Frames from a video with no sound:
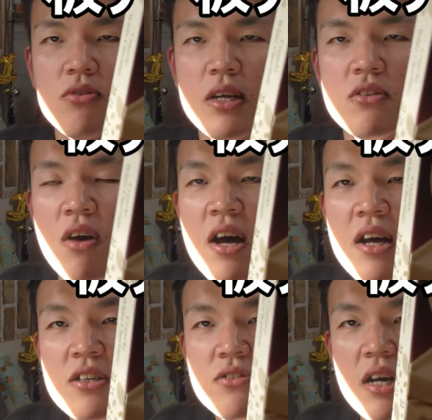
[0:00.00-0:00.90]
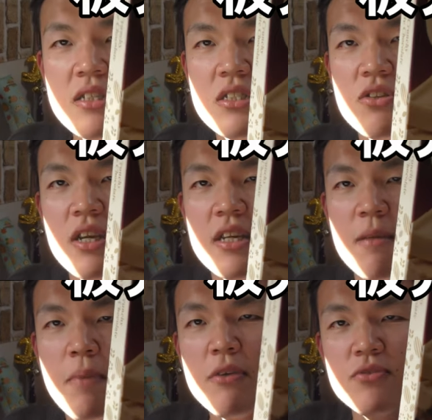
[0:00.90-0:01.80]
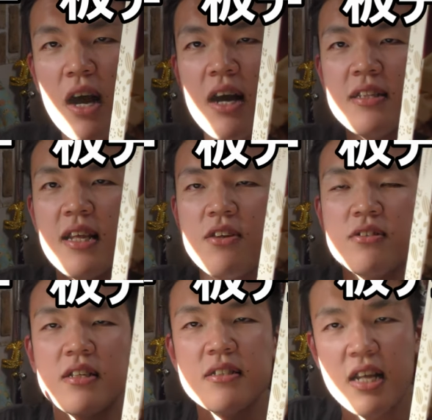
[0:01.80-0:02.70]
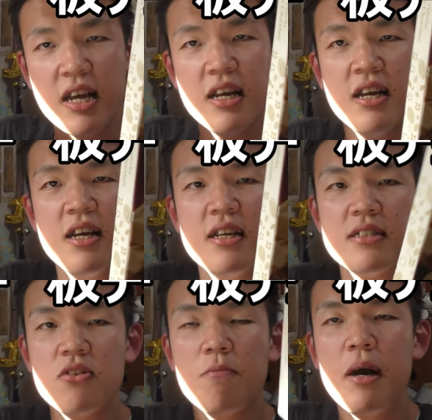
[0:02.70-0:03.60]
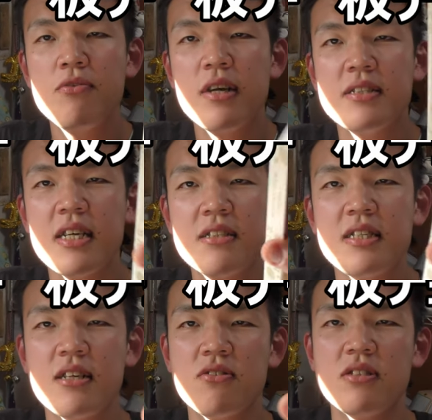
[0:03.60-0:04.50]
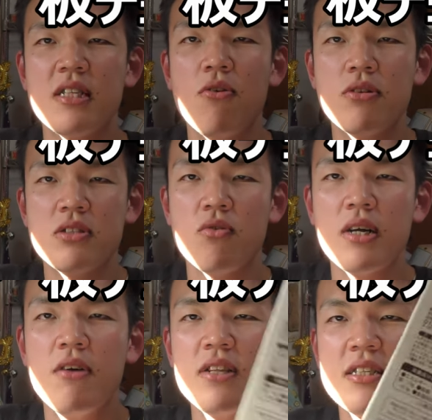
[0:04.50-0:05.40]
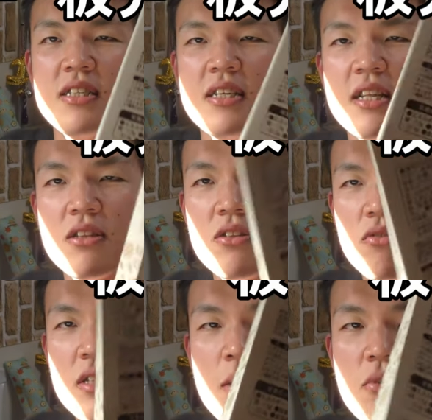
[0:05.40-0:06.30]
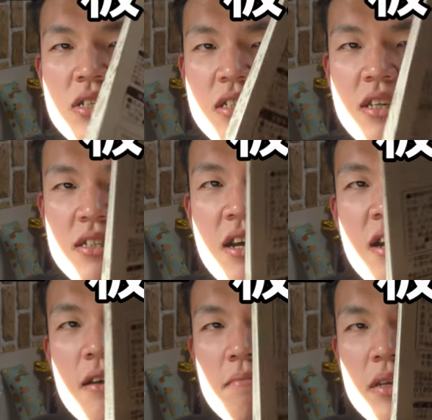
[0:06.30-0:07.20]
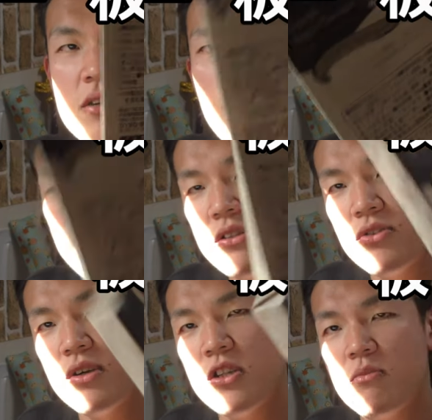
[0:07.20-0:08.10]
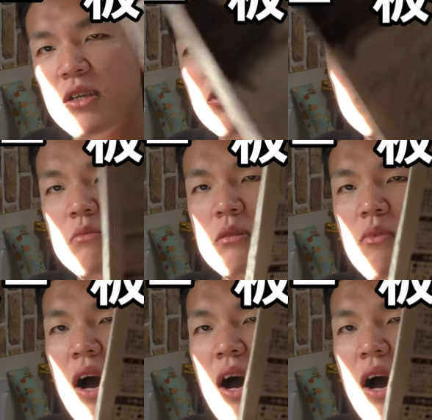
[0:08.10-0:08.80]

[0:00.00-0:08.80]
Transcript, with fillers: チョコレートクランチというだけでパフが入っているんですねそのパフがザクザクとした音食感を出していてとても美味しかったですホワイトチョコレートのミルク部分も